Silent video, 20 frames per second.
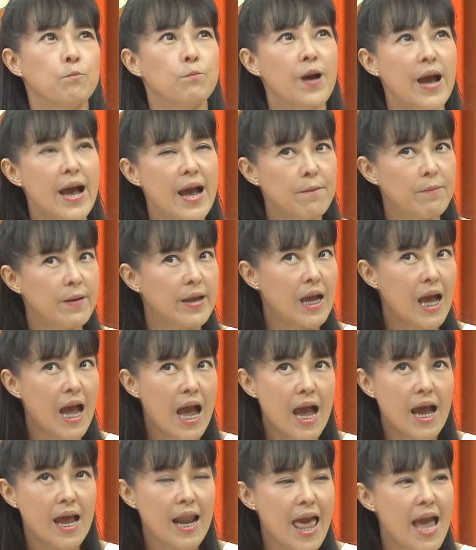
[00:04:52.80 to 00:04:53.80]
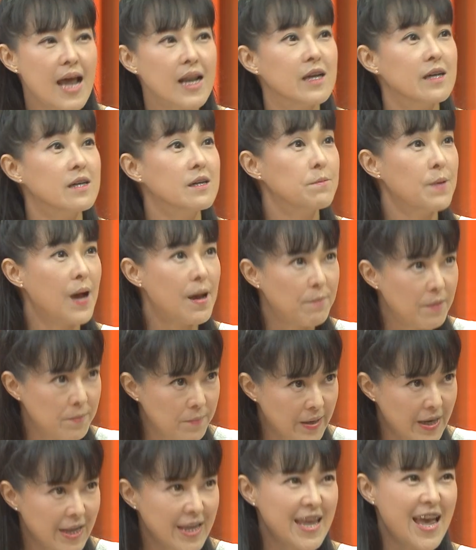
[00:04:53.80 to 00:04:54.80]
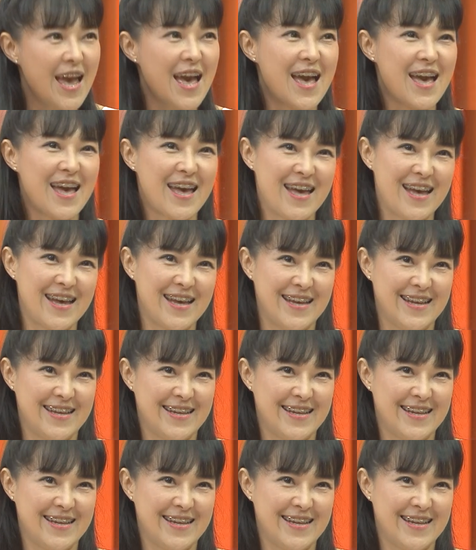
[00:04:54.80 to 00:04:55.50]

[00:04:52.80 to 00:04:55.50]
พาไปครั้งแรกเลยคือพาไปพัทยาค่ะ